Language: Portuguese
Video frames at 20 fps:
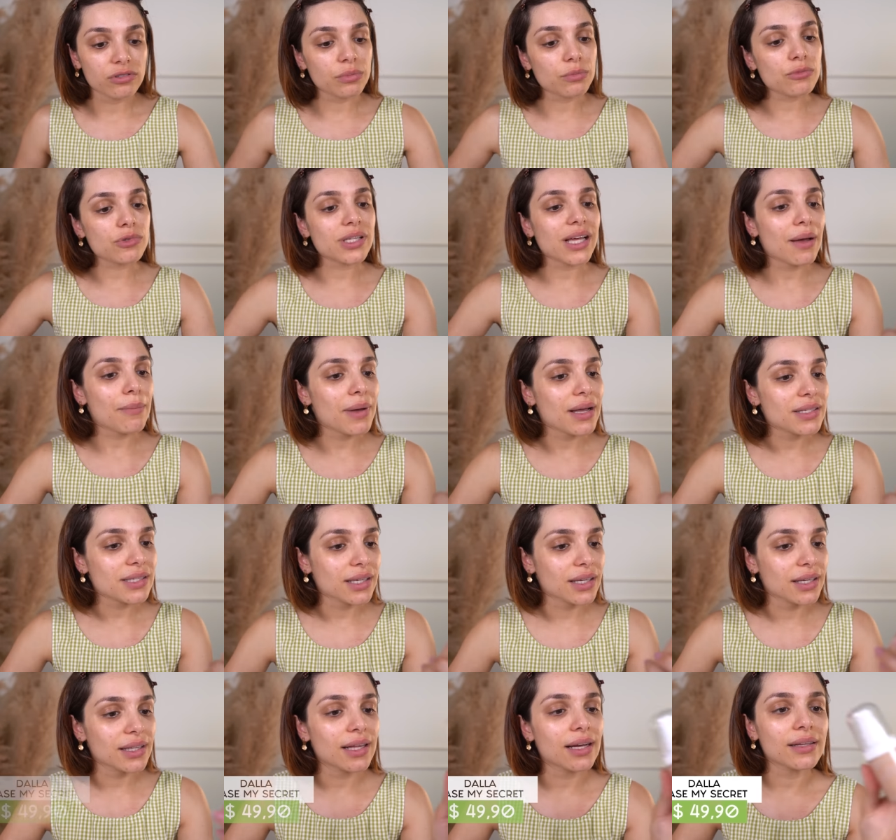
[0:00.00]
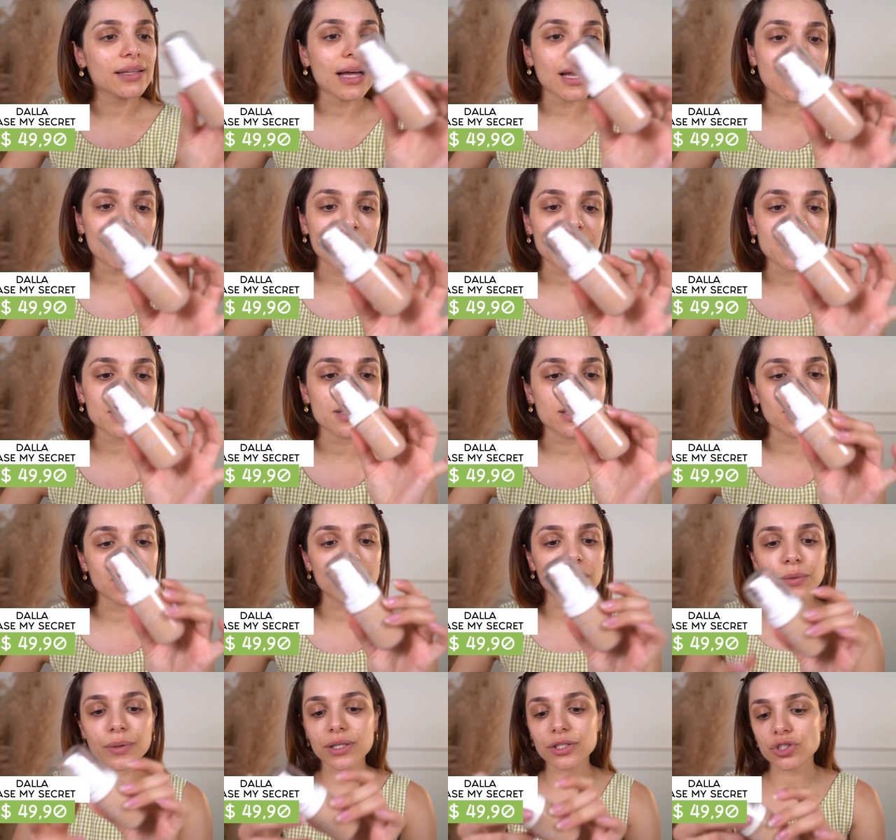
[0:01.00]
Vamos usar a base aqui da Dalla My
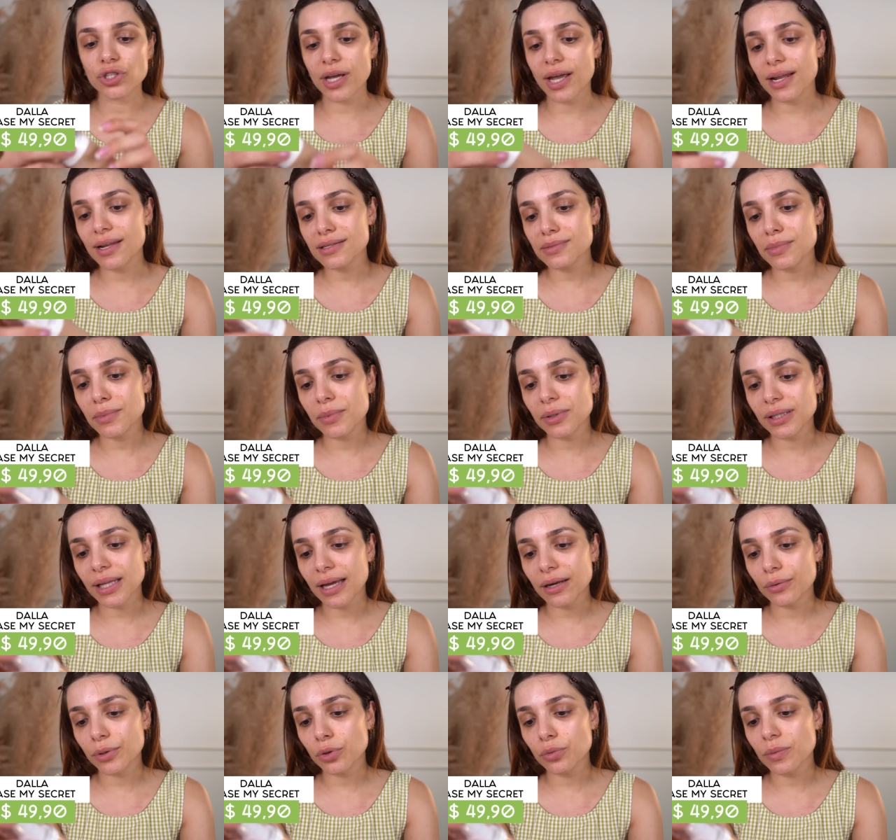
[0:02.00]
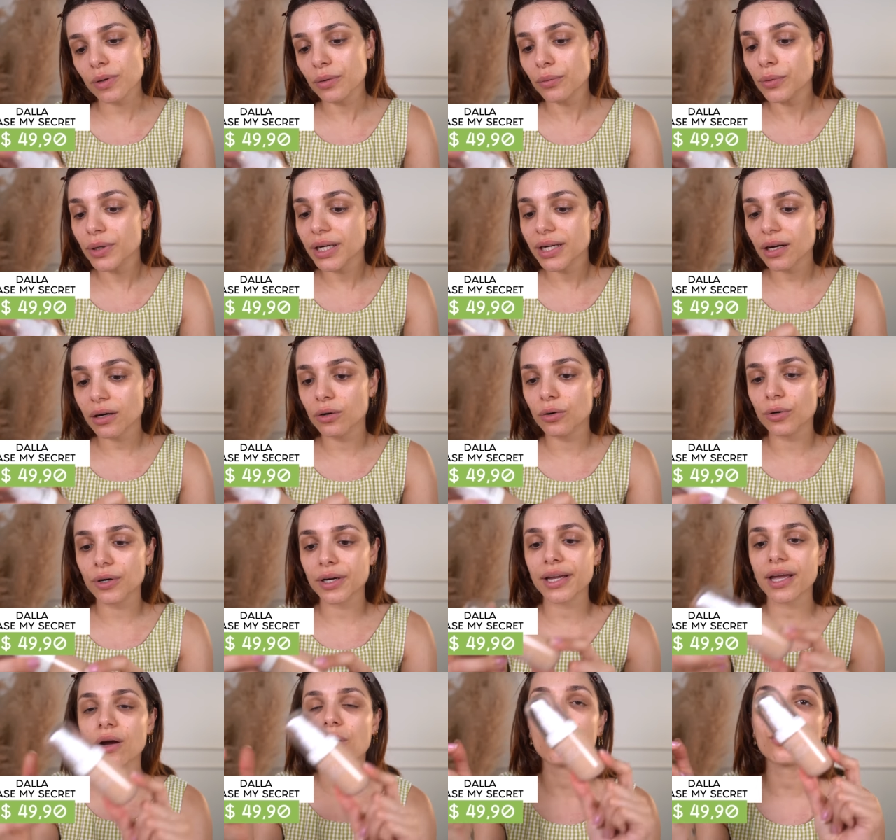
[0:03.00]
Secret. Eles me mandaram em uma única cor,
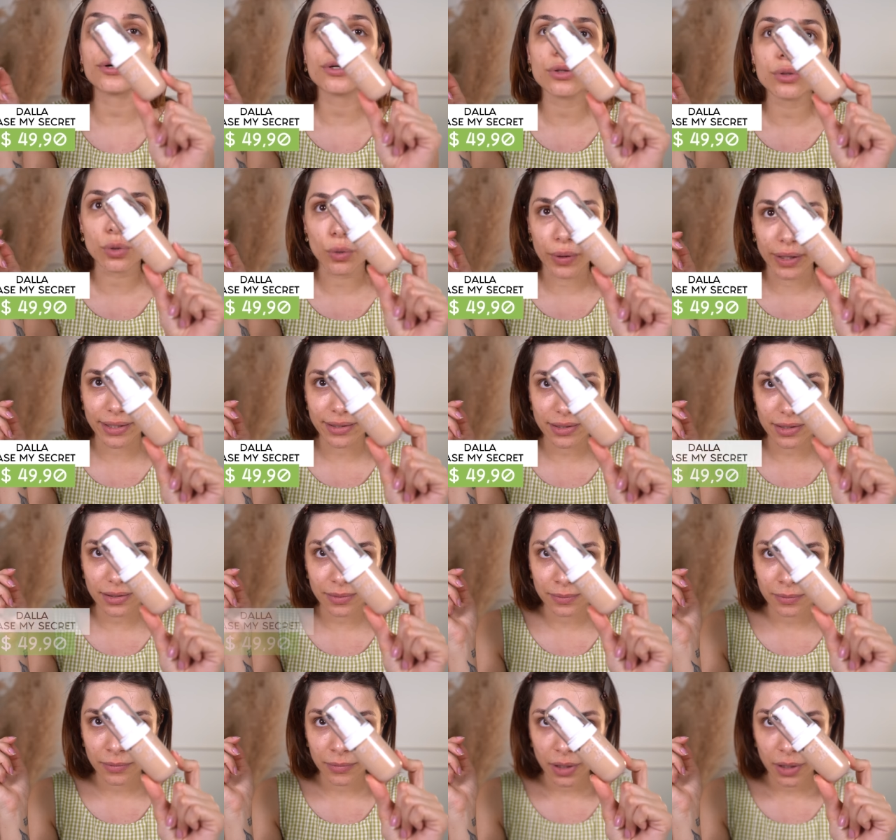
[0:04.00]
que é a cor 2.